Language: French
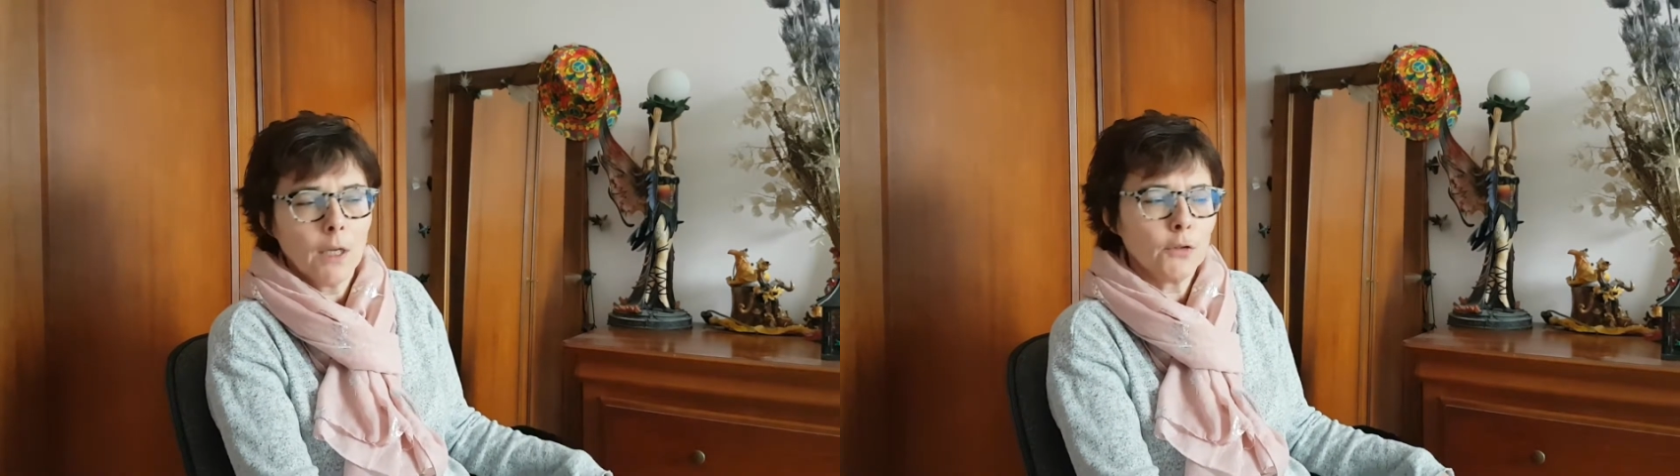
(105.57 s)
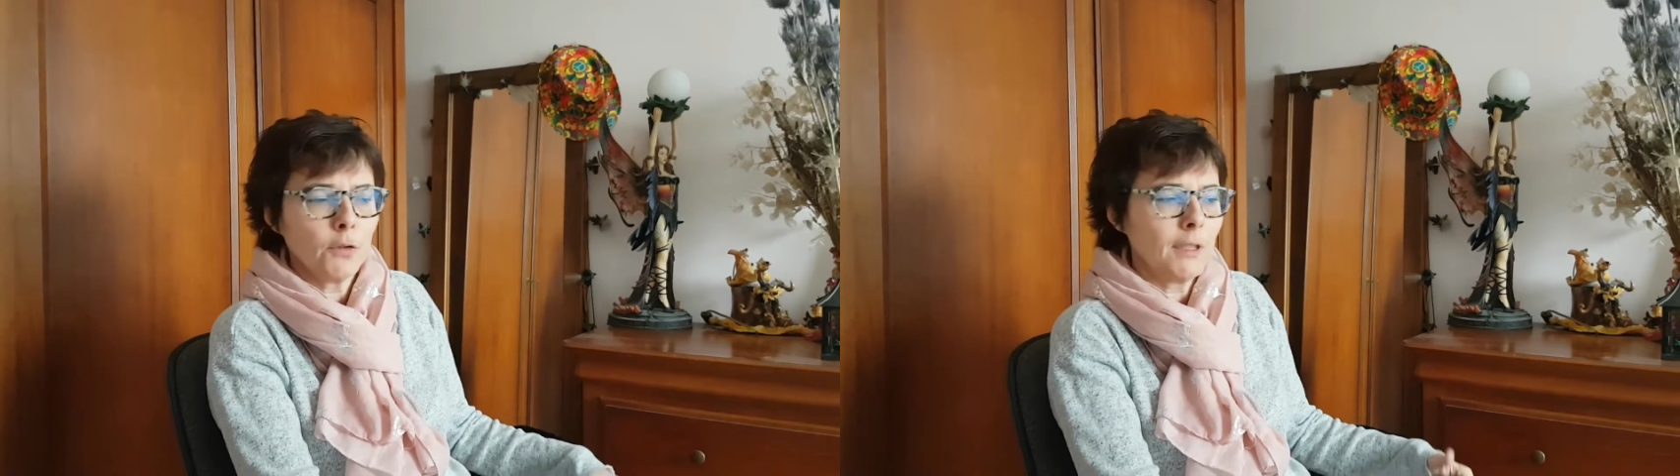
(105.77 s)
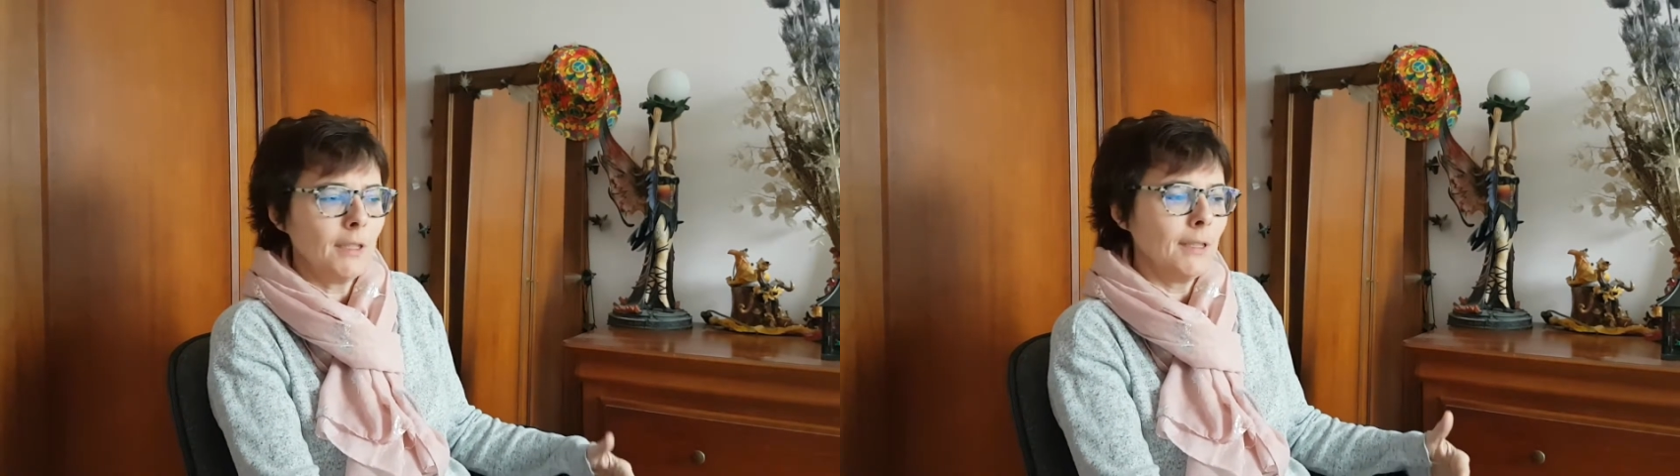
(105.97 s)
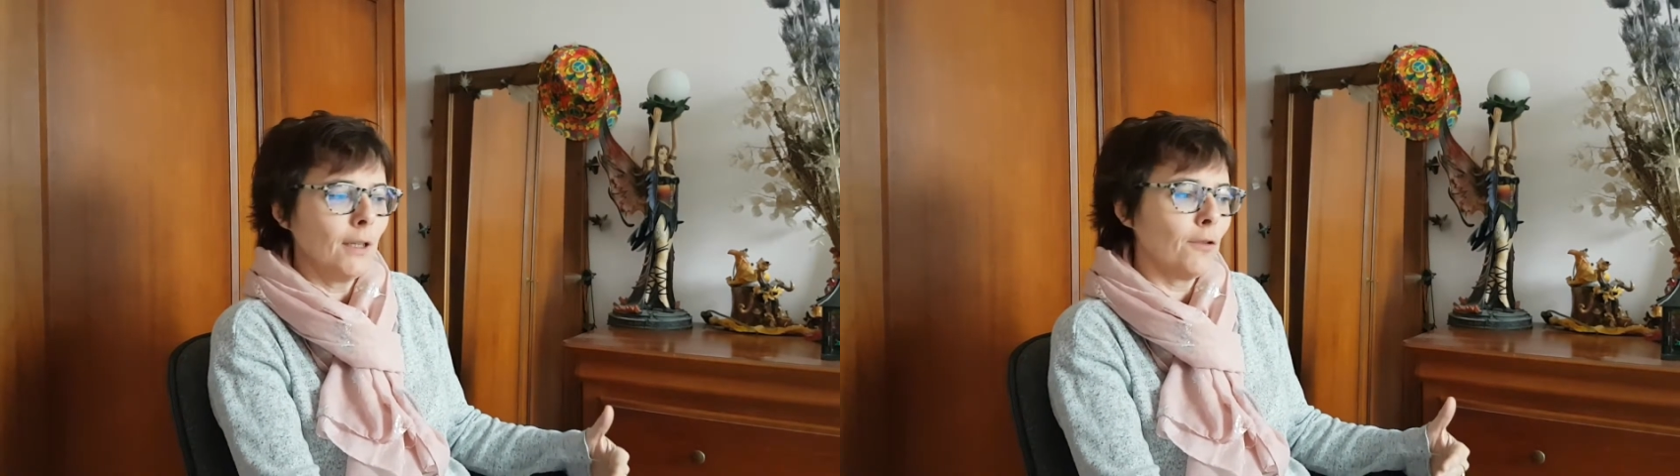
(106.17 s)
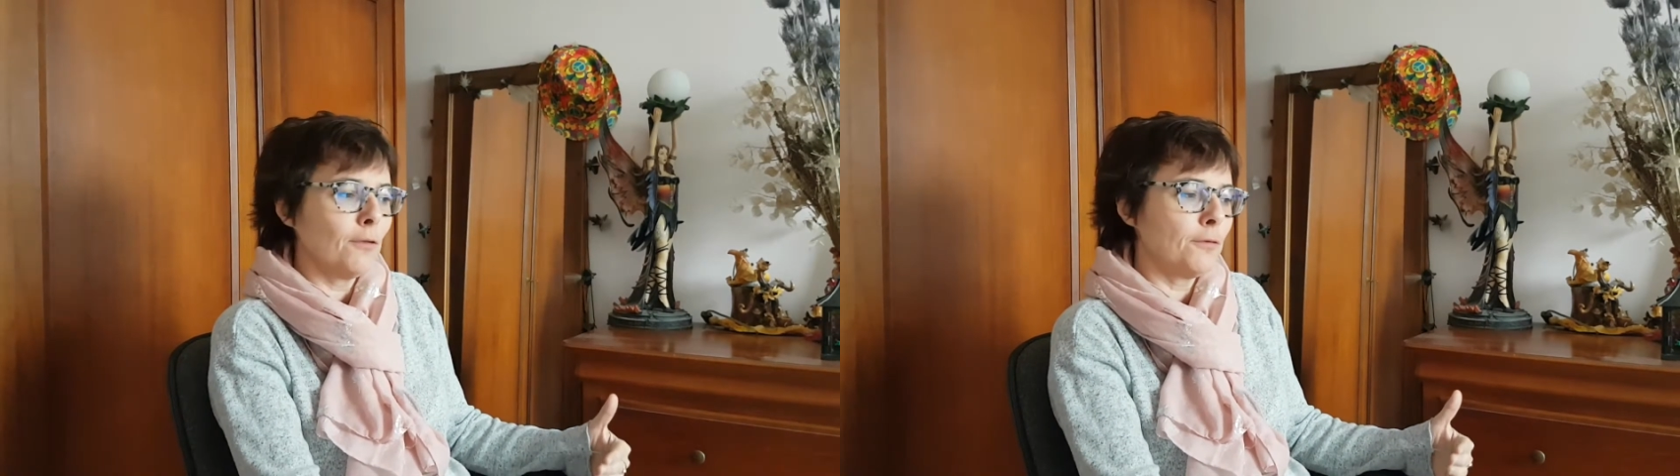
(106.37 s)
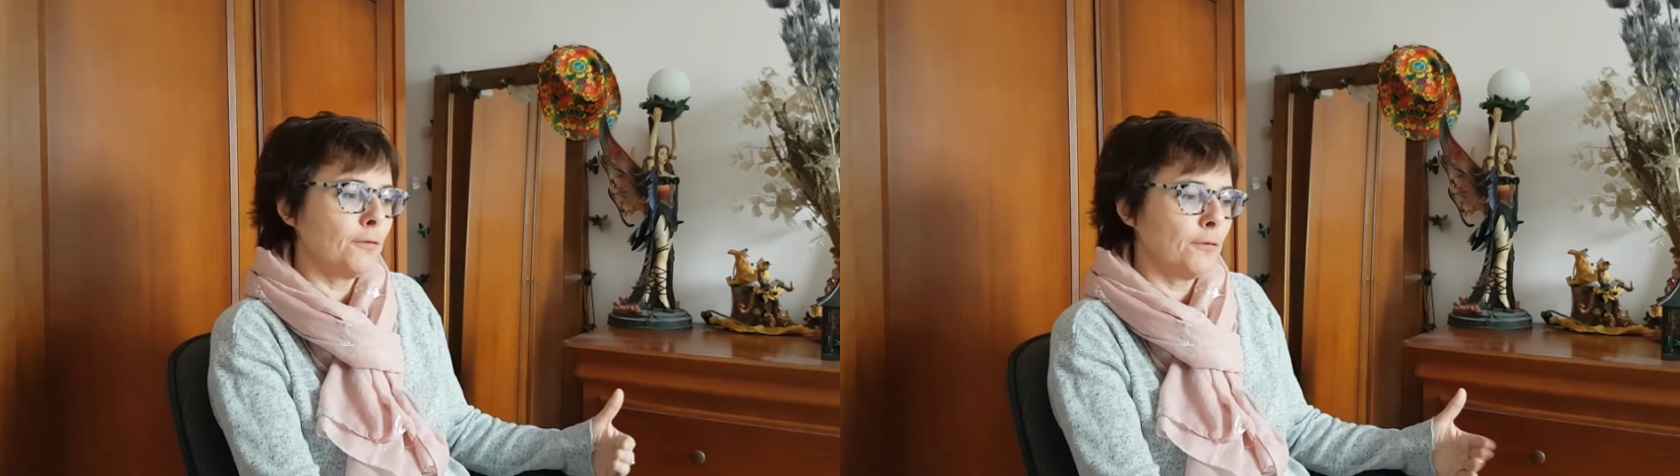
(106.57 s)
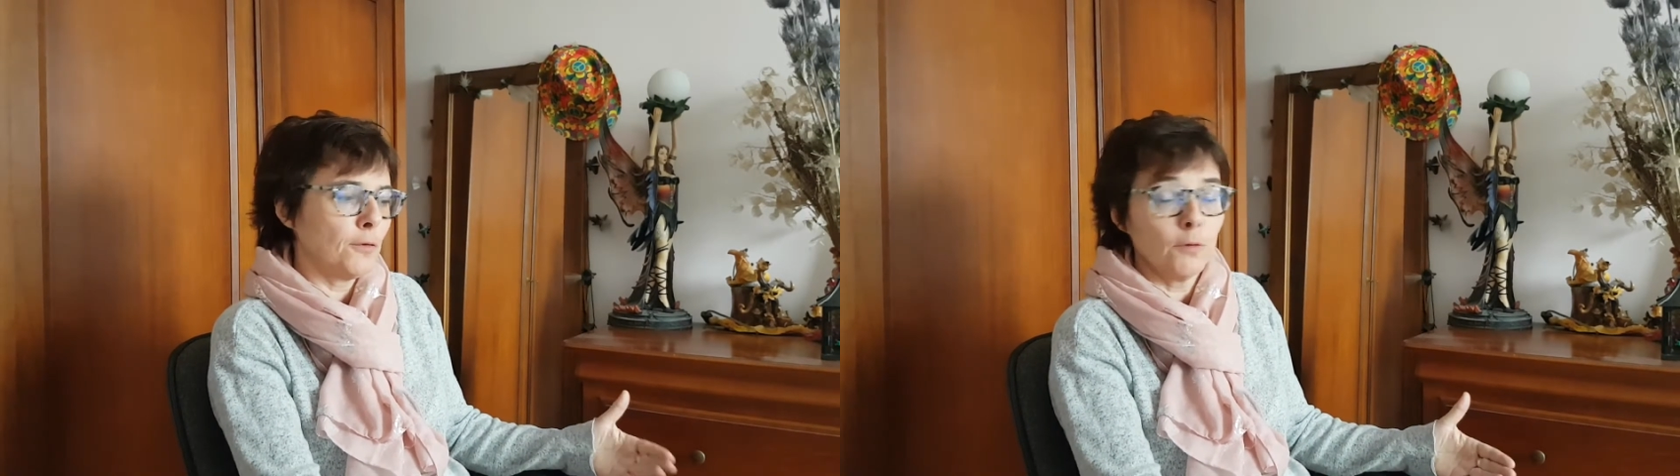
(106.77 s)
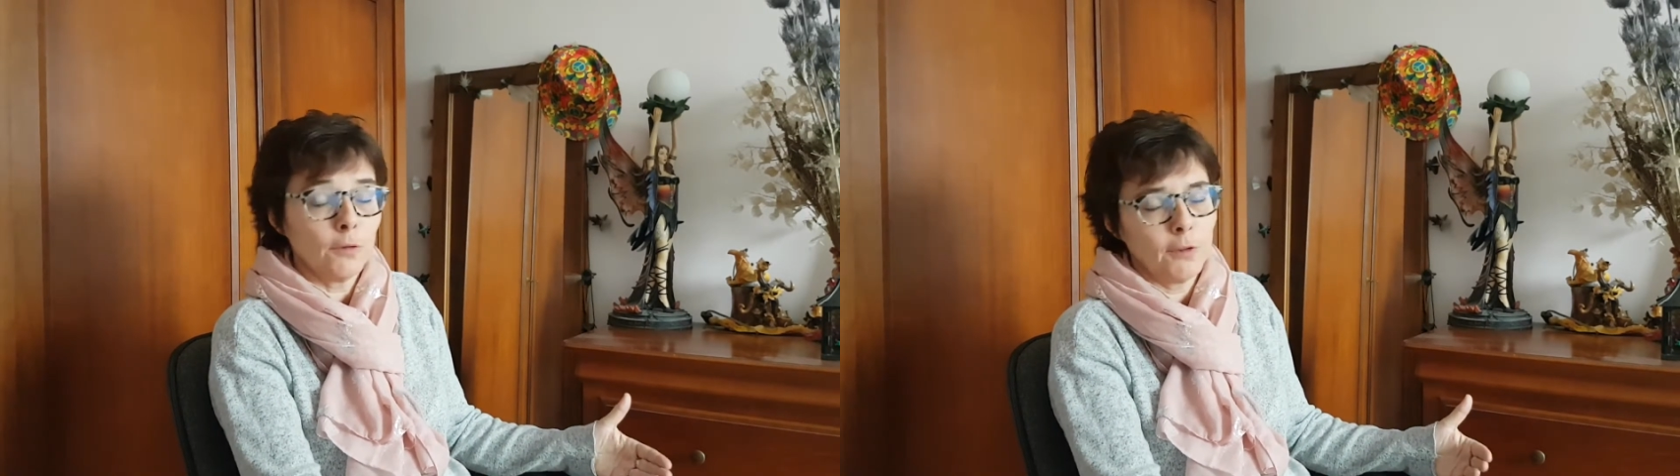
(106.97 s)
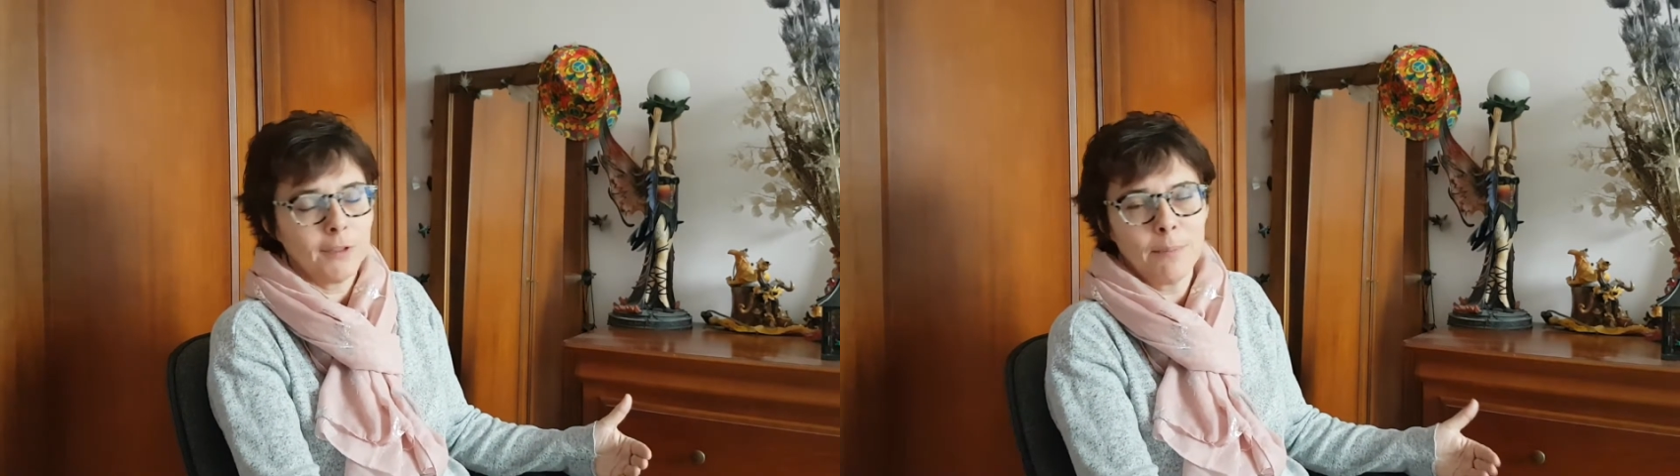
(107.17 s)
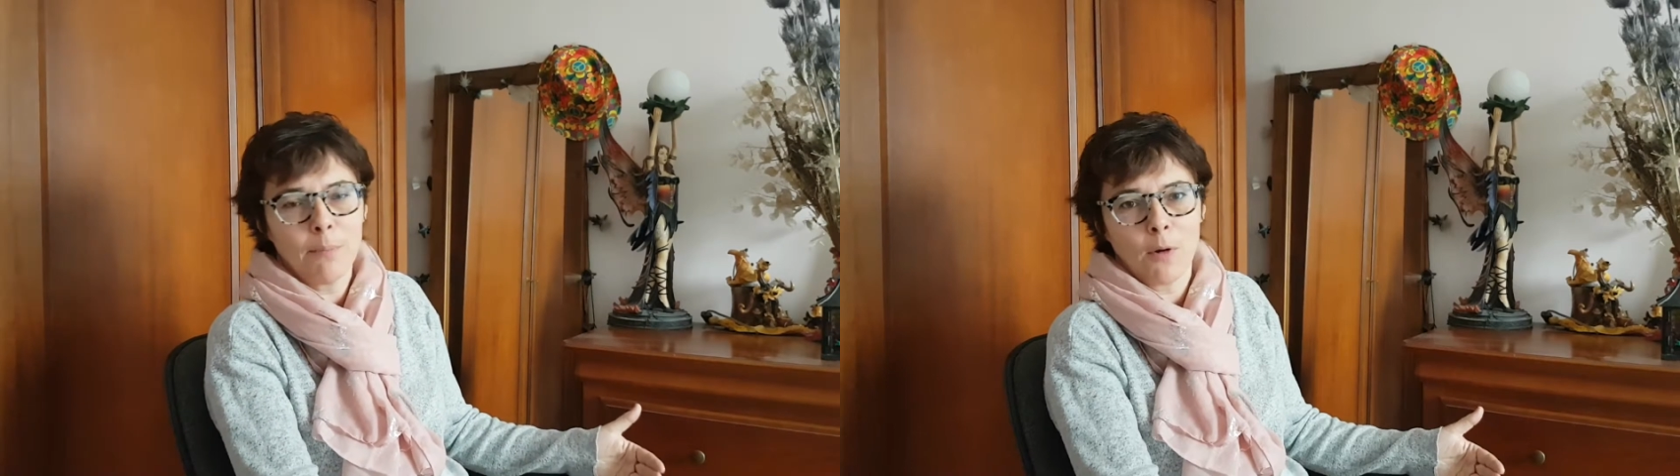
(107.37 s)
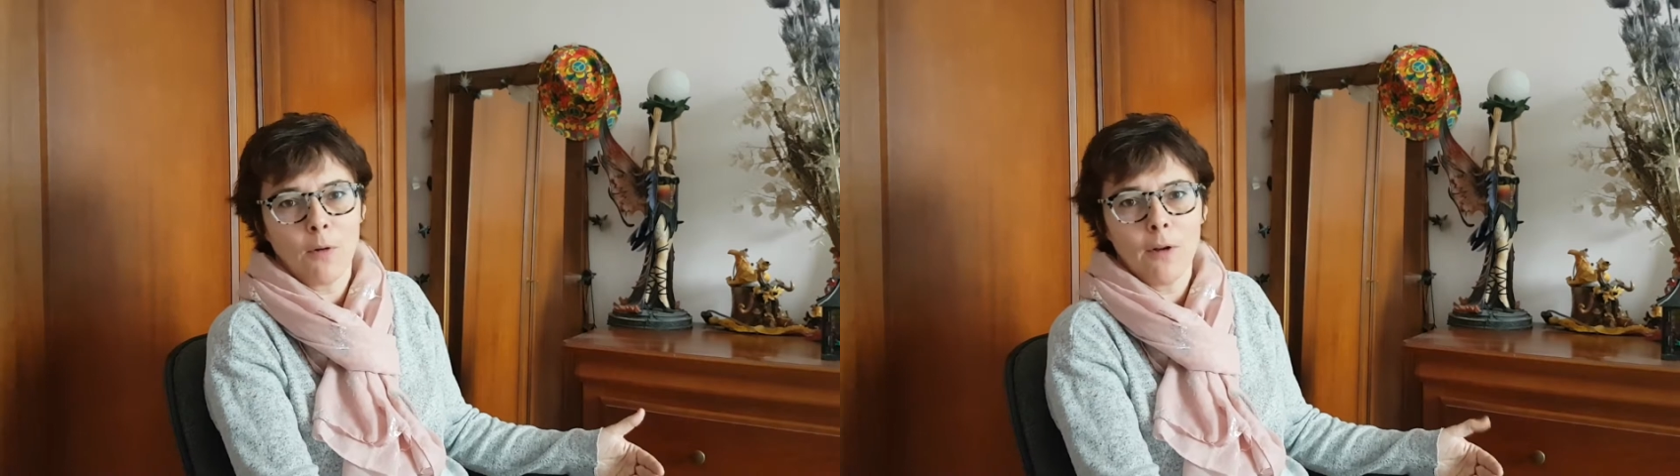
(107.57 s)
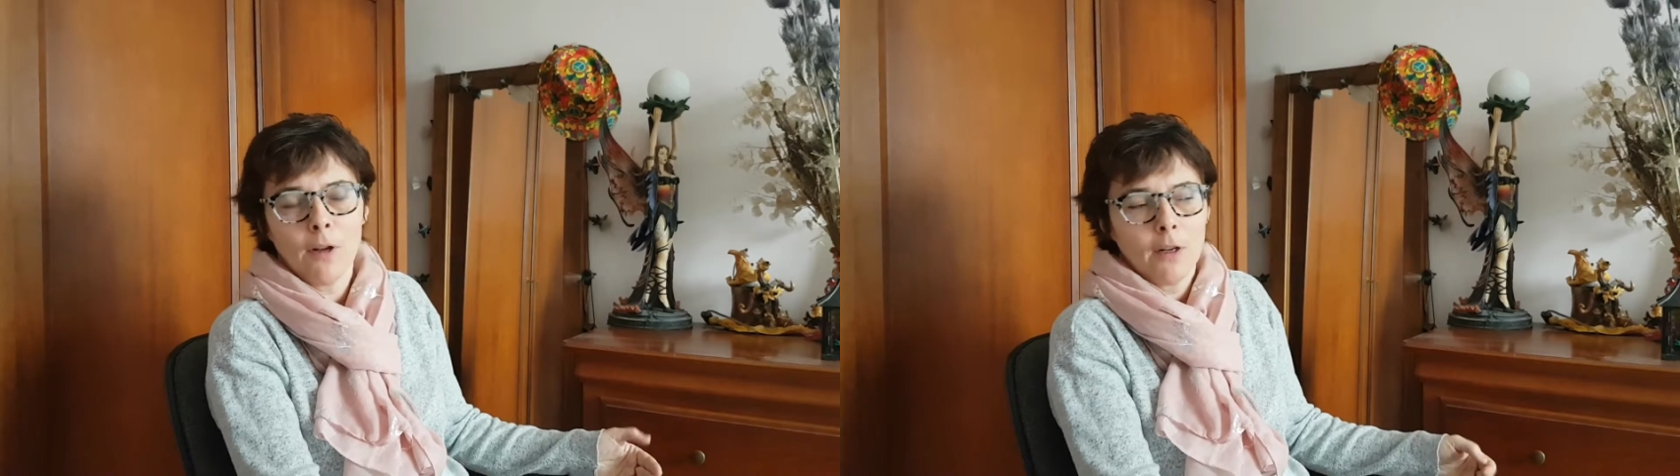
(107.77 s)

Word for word: ce qui en font euh, des plants